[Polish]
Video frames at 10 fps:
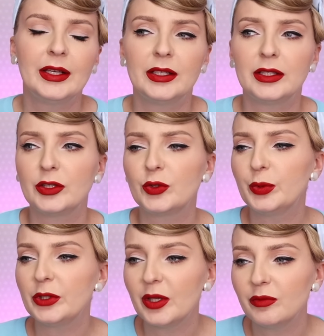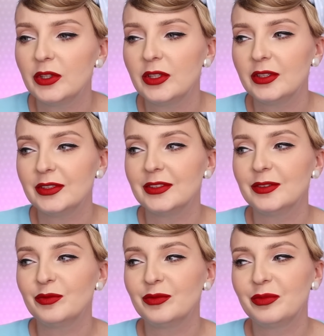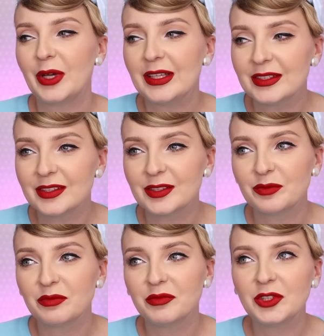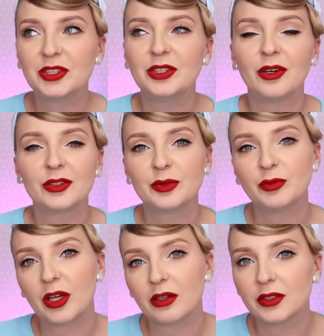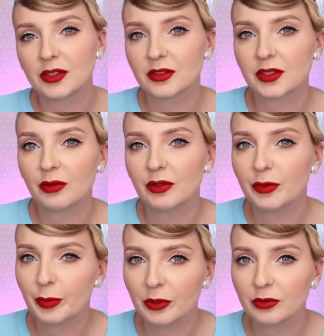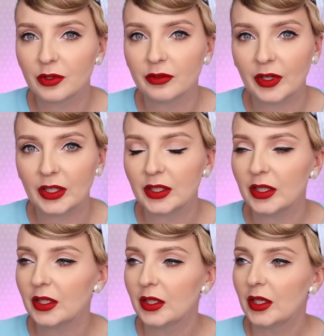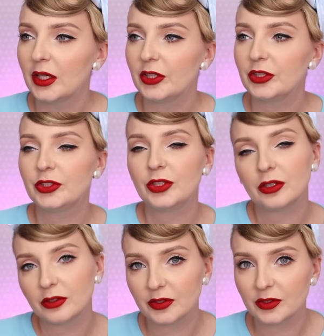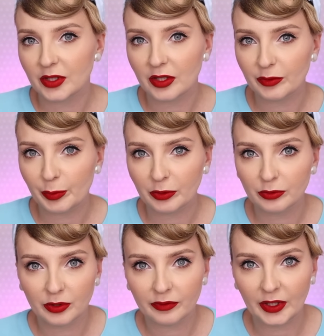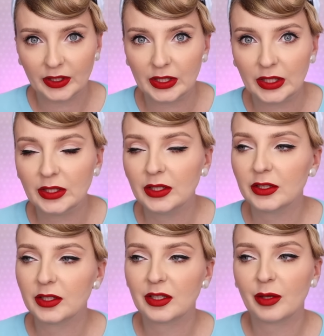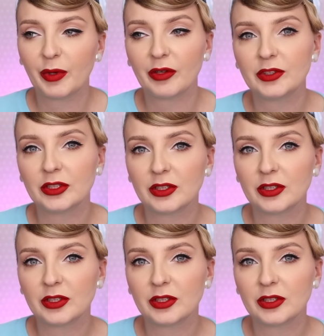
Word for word: e, kupujemy bez myśli o tym, jak one zostały wyprodukowane, gdzie one zostały wyprodukowane, ile tak naprawdę